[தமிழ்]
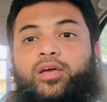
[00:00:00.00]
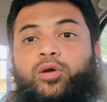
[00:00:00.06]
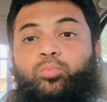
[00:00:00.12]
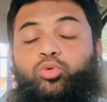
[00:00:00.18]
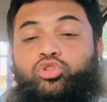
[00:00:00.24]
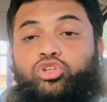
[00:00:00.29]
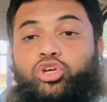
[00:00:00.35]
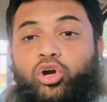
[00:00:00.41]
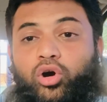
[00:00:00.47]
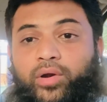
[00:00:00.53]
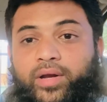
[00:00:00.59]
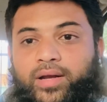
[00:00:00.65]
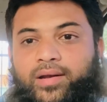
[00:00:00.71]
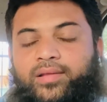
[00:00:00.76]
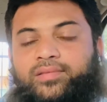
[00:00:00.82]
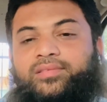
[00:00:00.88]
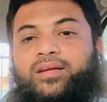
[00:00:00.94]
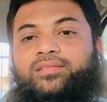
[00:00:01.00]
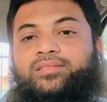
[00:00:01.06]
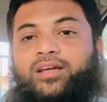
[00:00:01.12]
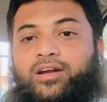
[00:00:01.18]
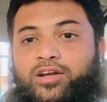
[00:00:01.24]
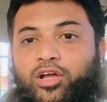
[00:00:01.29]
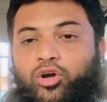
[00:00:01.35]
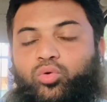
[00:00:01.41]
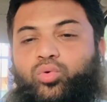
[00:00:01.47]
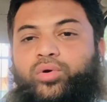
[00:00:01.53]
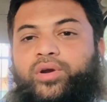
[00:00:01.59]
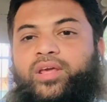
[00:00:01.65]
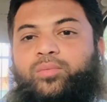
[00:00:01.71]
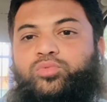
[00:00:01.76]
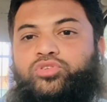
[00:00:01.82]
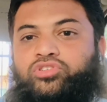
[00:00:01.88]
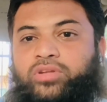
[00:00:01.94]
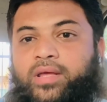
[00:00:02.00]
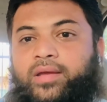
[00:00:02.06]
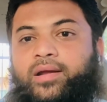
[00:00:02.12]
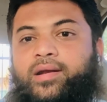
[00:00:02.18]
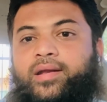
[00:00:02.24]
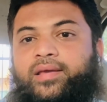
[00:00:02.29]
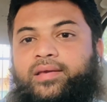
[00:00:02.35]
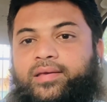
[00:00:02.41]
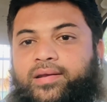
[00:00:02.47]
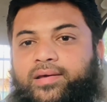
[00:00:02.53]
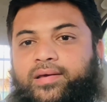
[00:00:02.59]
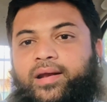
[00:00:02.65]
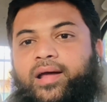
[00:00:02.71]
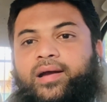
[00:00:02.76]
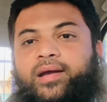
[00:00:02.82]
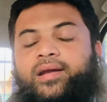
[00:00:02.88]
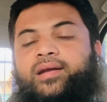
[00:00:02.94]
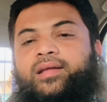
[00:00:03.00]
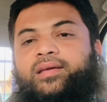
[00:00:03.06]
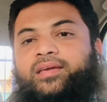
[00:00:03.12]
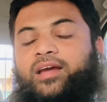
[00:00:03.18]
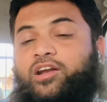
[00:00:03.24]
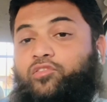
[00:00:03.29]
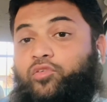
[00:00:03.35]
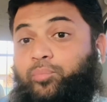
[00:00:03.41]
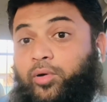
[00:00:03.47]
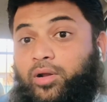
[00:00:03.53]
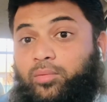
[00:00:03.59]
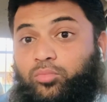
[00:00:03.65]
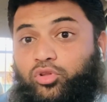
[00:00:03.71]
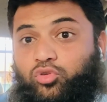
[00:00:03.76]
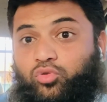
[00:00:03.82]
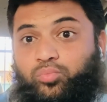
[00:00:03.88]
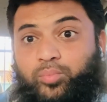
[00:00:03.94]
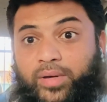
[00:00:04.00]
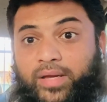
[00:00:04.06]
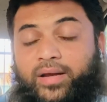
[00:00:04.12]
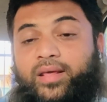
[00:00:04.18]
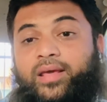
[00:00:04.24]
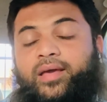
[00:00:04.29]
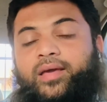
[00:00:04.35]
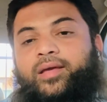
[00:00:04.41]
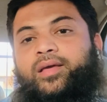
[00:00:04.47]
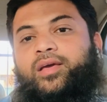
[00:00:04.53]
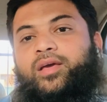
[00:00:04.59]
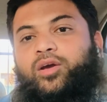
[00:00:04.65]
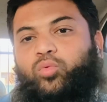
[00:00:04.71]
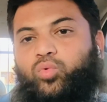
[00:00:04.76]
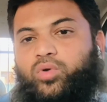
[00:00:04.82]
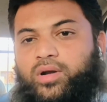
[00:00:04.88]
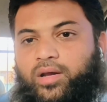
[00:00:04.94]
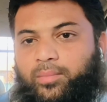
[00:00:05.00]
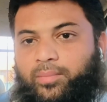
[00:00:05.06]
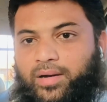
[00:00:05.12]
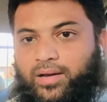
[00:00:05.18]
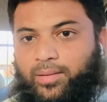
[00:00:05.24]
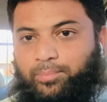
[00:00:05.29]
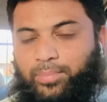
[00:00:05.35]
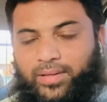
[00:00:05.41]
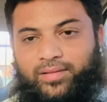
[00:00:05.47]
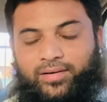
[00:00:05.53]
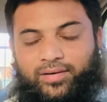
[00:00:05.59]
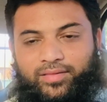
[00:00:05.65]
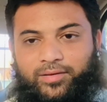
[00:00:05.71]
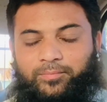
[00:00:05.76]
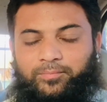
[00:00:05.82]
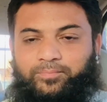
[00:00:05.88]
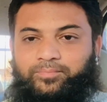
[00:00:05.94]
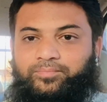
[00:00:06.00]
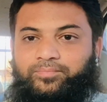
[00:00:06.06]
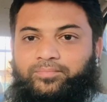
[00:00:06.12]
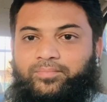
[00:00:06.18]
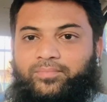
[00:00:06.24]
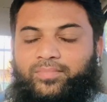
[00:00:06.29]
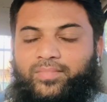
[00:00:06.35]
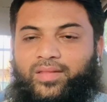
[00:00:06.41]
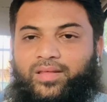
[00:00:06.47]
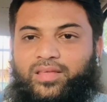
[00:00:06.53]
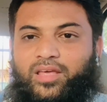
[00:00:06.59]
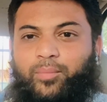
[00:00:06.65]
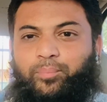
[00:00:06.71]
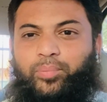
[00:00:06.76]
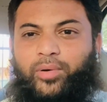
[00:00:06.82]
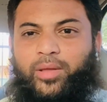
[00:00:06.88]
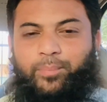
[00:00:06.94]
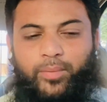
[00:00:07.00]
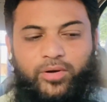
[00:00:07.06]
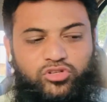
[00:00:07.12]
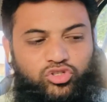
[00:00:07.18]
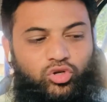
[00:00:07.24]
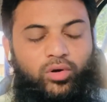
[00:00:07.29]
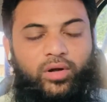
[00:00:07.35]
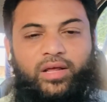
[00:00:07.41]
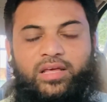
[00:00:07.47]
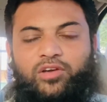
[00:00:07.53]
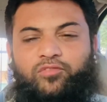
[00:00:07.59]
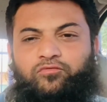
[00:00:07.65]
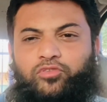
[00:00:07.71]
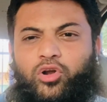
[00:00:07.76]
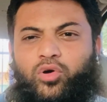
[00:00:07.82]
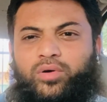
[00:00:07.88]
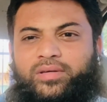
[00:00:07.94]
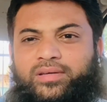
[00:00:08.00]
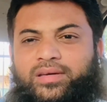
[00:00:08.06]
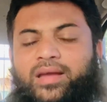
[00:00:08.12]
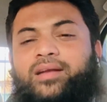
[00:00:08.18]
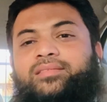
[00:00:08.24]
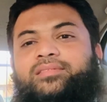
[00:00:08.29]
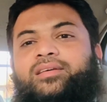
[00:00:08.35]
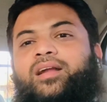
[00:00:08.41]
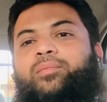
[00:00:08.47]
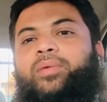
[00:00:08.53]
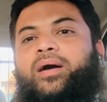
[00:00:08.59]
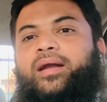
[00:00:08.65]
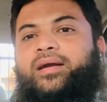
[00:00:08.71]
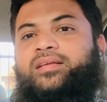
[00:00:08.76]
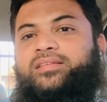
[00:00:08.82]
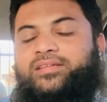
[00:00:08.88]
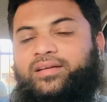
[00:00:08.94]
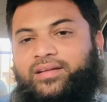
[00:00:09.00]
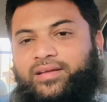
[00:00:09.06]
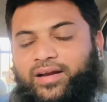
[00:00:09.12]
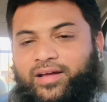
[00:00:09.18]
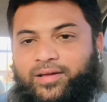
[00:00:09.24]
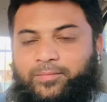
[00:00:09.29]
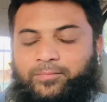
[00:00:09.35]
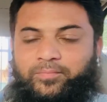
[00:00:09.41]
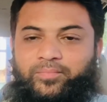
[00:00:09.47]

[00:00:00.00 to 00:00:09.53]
முதியோர் இல்லத்துல தள்ளக்கூடிய முஸ்லீம்கள் இன்னைக்கு இருக்கிறாங்கன்னு கேள்விப்படும் போது உண்மையிலேயே உள்ளமெல்லாம் பதறுது எப்படி பெற்றோரை எவ்வளவு கீழ்த்தரமா நினைச்சிட்டு இருக்கிறாங்க